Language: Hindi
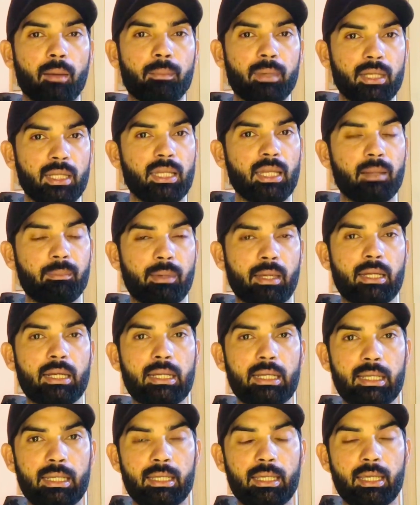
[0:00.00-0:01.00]
मिट्टी का पैकेट
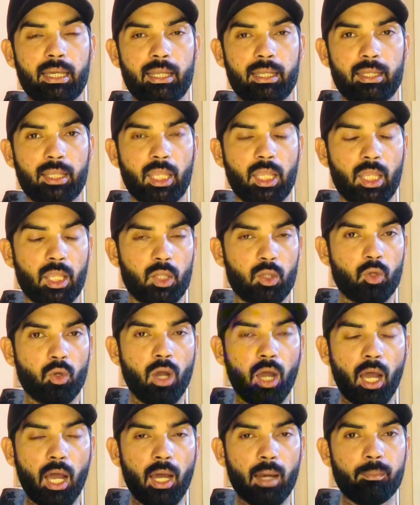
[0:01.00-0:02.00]
लेके आते हैं तो
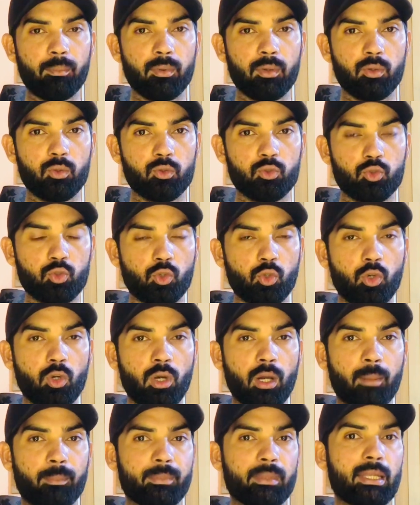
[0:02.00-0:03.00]
आप उसको
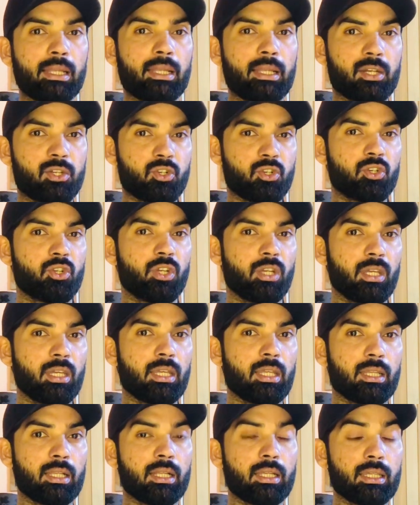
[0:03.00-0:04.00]
अपने लिटर ट्रे
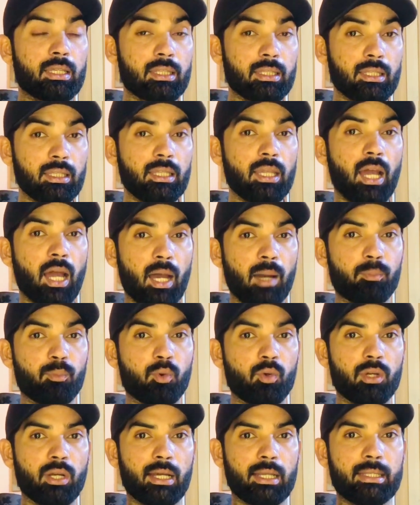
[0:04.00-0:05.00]
के अंदर कितनी
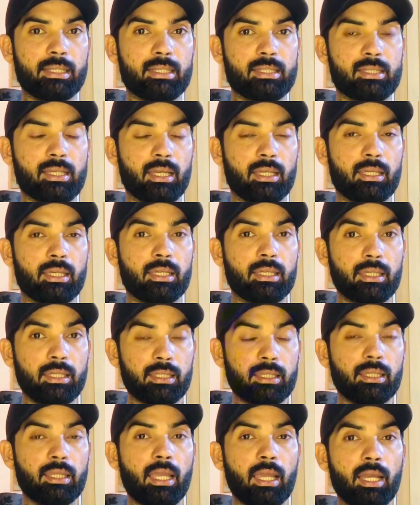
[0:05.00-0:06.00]
आपको डालनी चाहिए
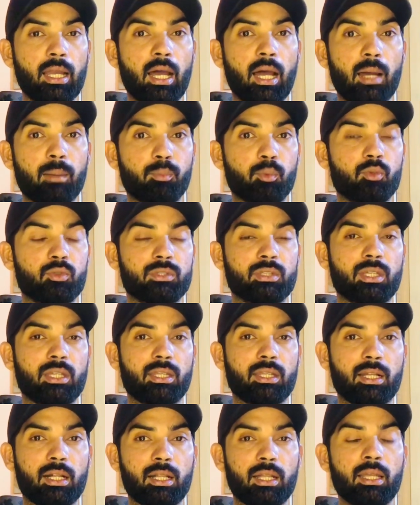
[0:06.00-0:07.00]
कितना एक आपको उसके
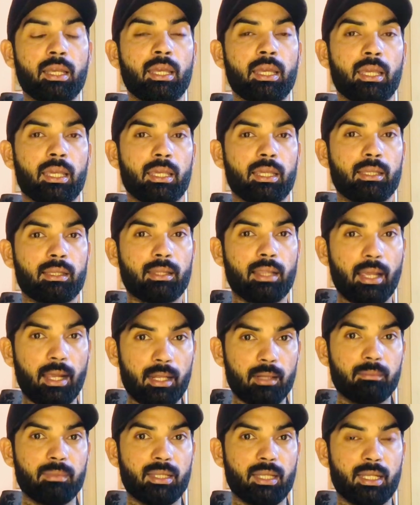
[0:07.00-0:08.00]
अंदर एक
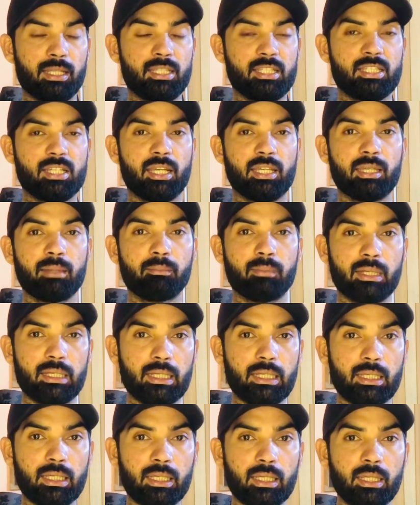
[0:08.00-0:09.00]
लहर बनानी चाहिए
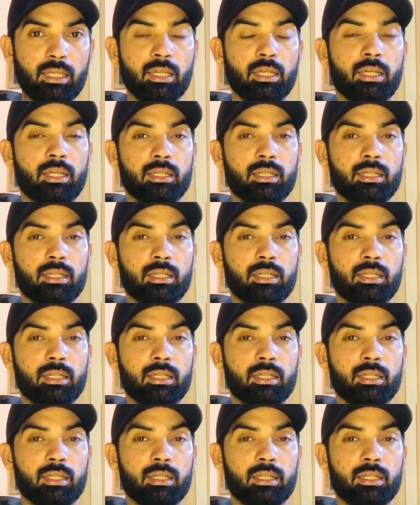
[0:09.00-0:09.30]
मिट्टी की